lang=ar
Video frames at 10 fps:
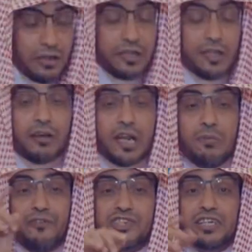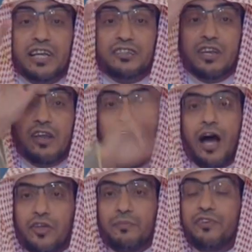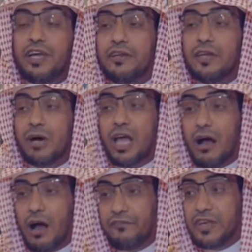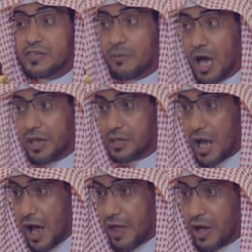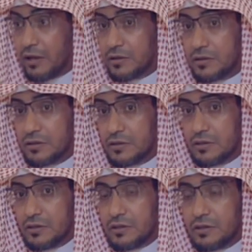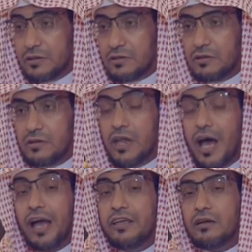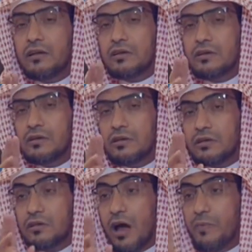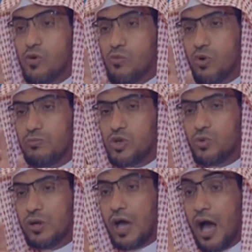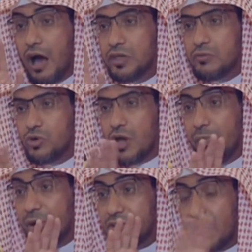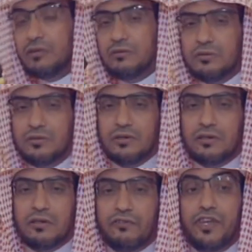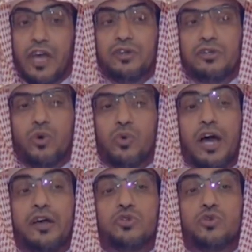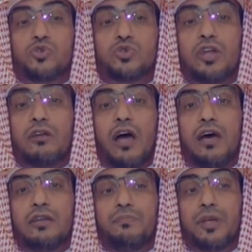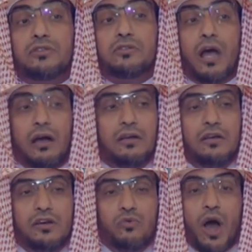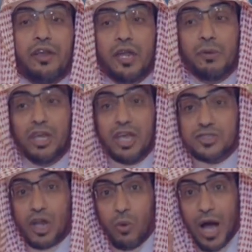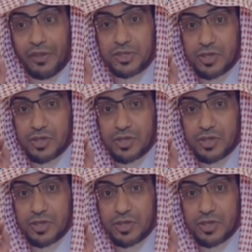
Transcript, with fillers: لدرء مفسدة أعظم فإنما يقع في زماننا هذا لا يتاب مؤمن عالم أبدا في أنه لا يجوز شرعا البتة وأن من يصنع هذا